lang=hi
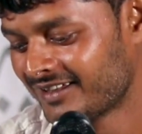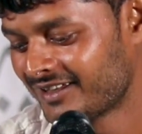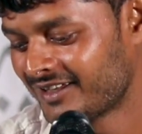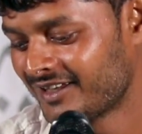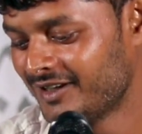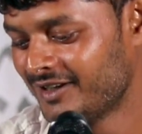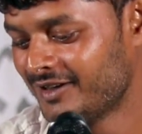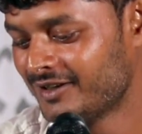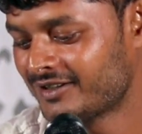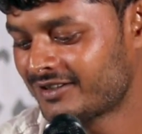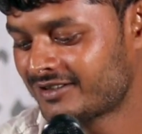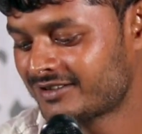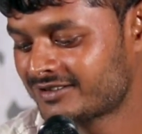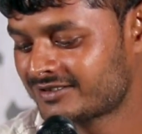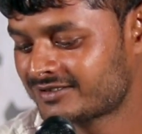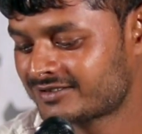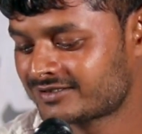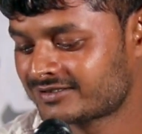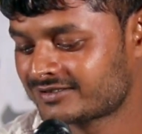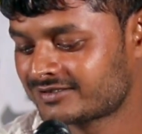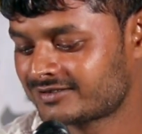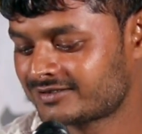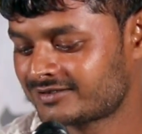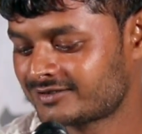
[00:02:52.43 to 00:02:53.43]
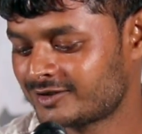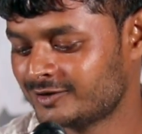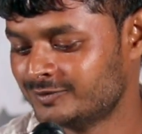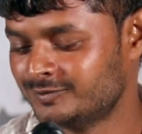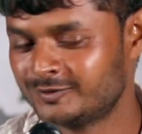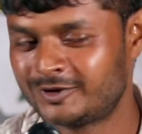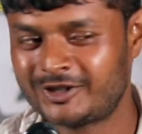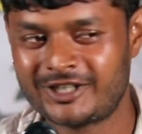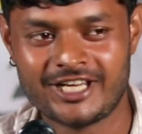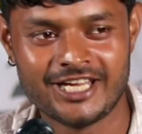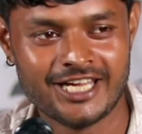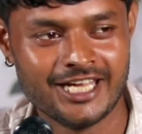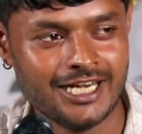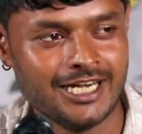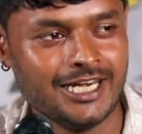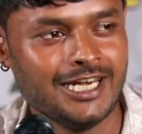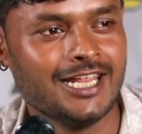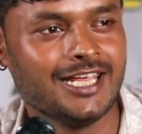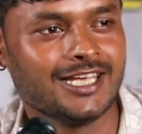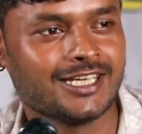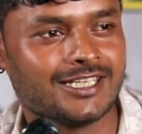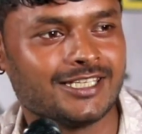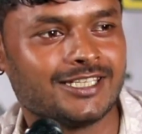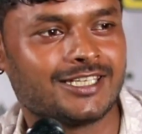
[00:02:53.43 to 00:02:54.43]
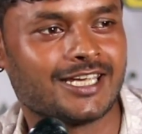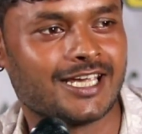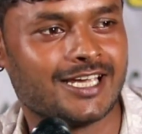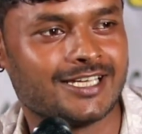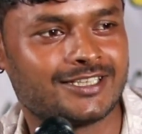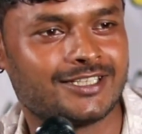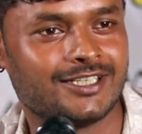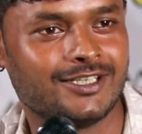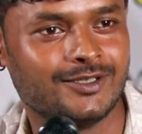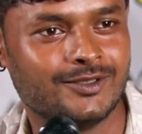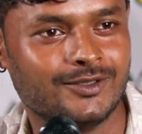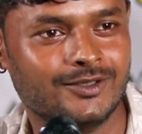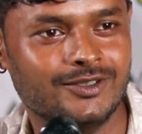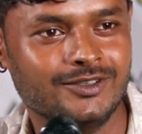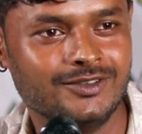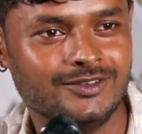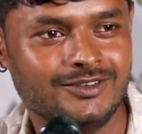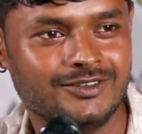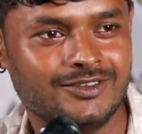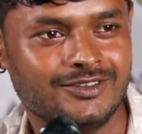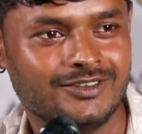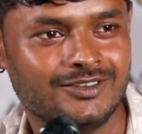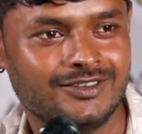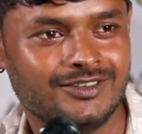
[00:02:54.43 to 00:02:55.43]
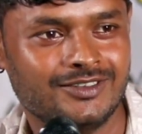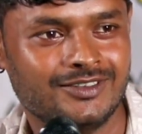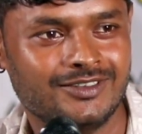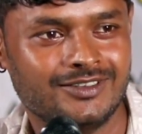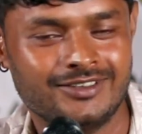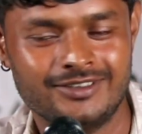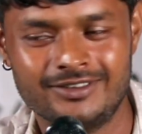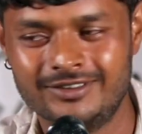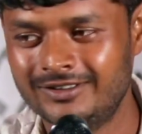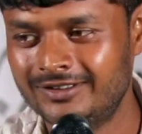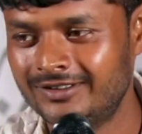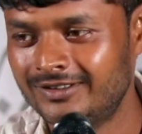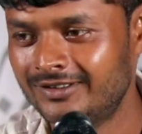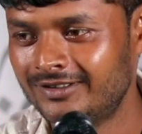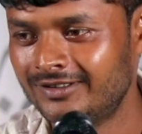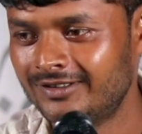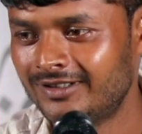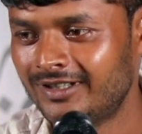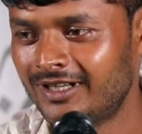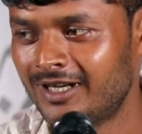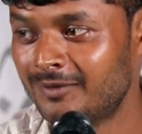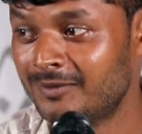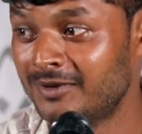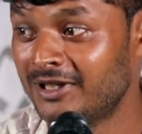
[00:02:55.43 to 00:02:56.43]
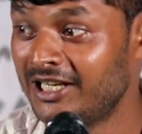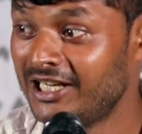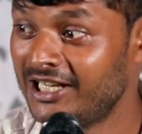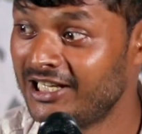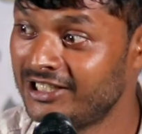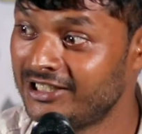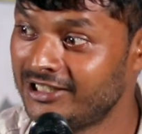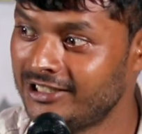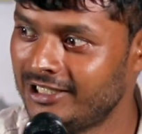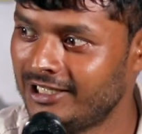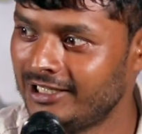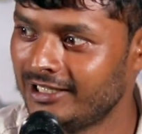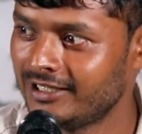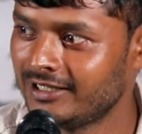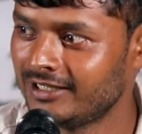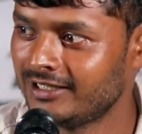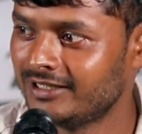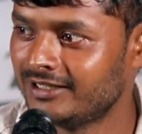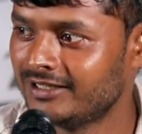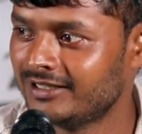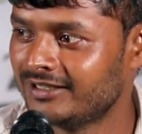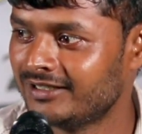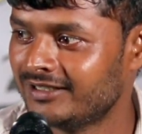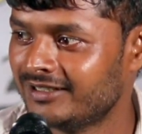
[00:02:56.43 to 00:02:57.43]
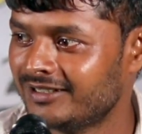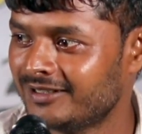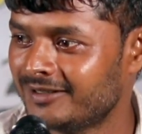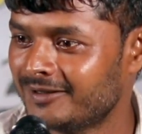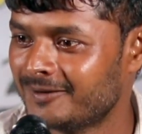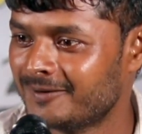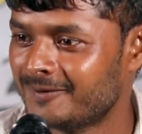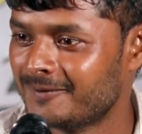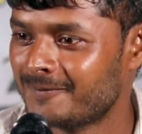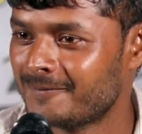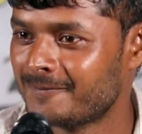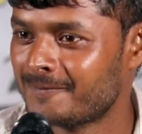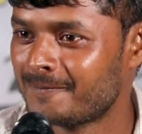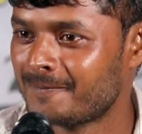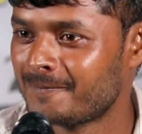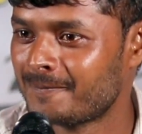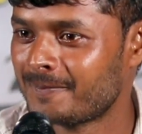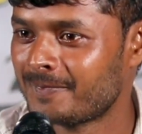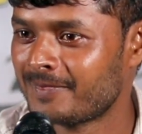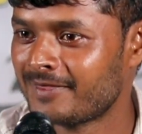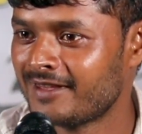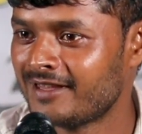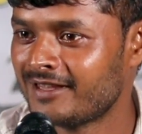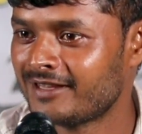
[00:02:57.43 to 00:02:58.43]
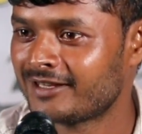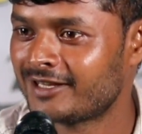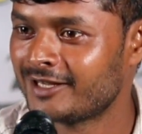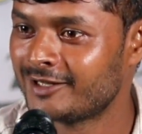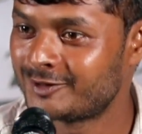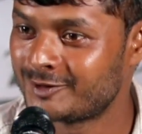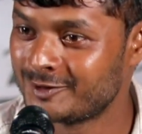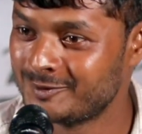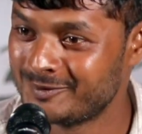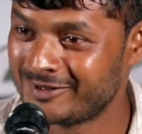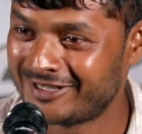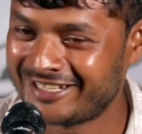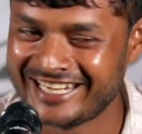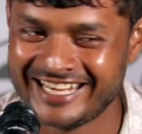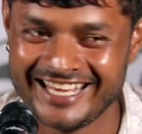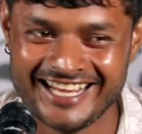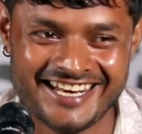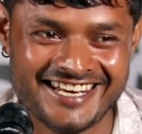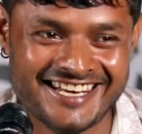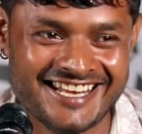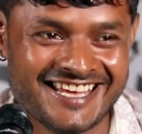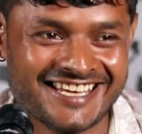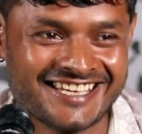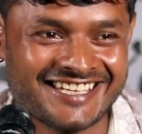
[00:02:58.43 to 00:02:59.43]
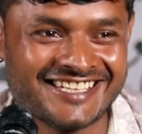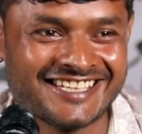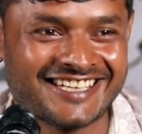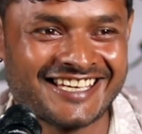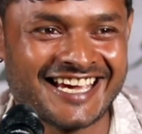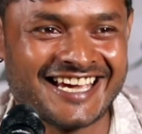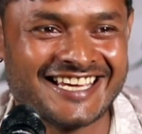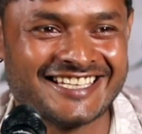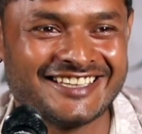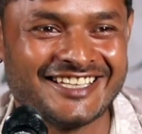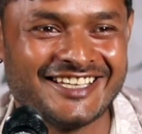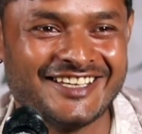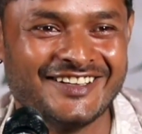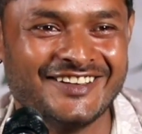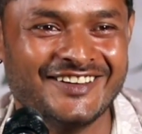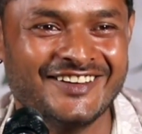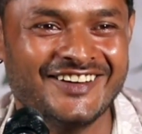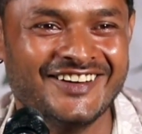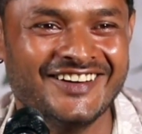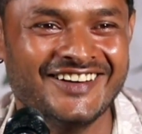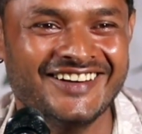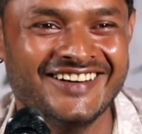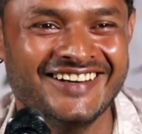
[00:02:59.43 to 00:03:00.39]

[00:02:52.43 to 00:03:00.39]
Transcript: कि तुम खेलने की कहते हो हम ले ही लेंगे कि तुम खेलने की कहते हो